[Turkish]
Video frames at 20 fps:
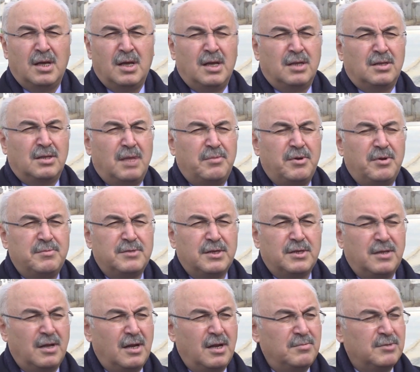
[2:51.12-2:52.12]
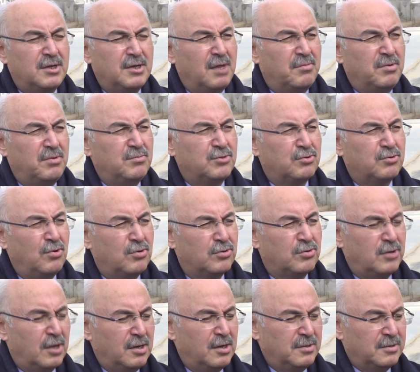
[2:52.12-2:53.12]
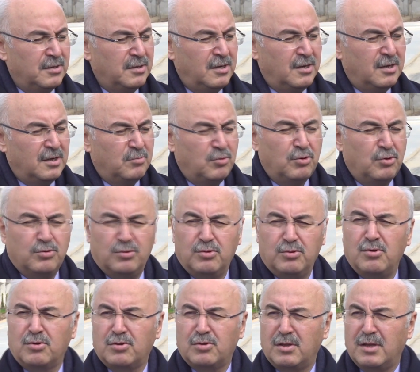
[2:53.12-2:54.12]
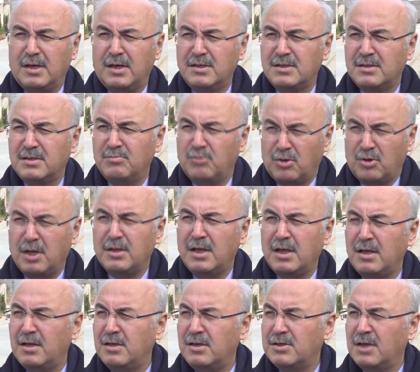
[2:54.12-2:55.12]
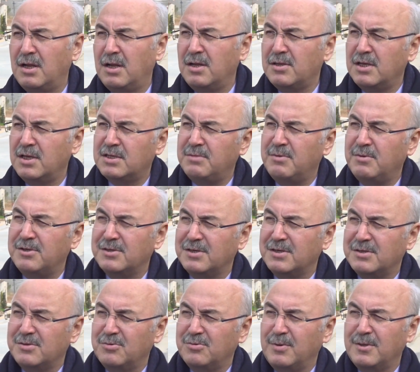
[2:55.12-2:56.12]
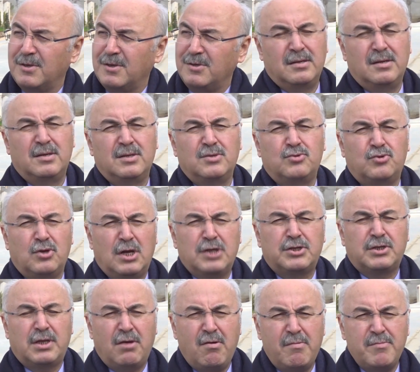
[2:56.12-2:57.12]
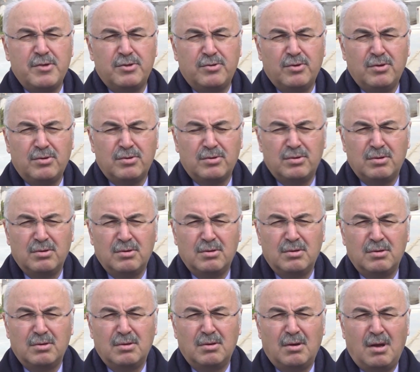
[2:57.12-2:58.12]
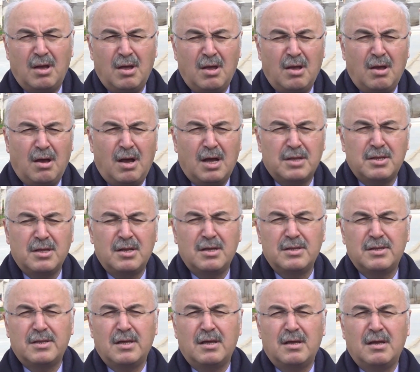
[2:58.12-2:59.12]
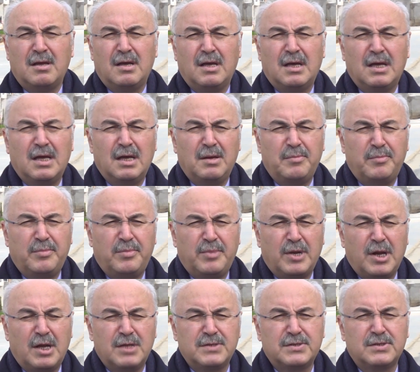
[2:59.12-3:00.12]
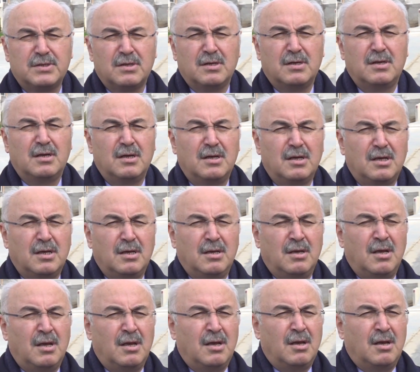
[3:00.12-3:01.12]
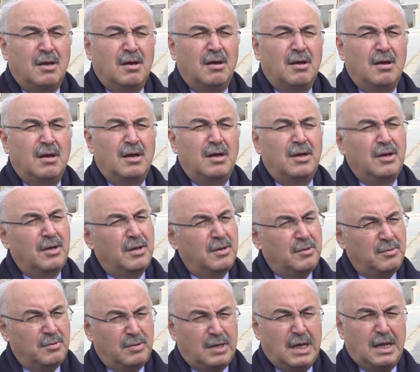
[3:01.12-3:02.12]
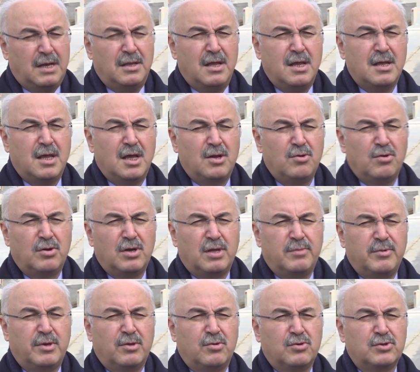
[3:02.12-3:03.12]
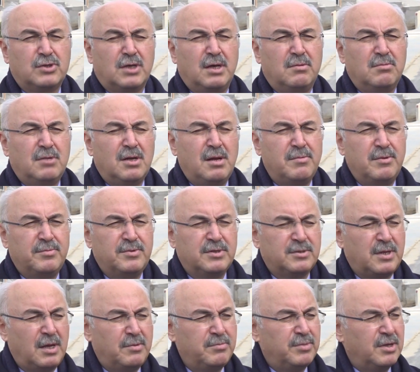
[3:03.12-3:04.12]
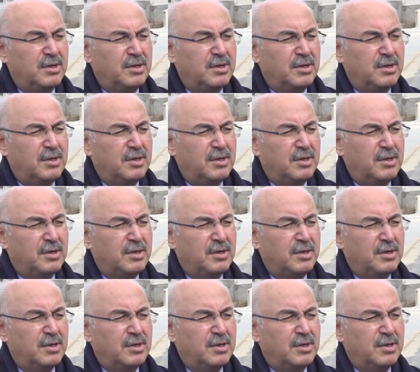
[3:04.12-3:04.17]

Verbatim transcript: depremzedelerimize yapılmış konutların bulunduğu noktadayız. Burayı da inşallah teslim edeceğiz bu ayı Süreç devam ediyor. Ee, Adana'da e, biraz e, e, geriden geliyor gibi gözükebilir ama biz tabii bir de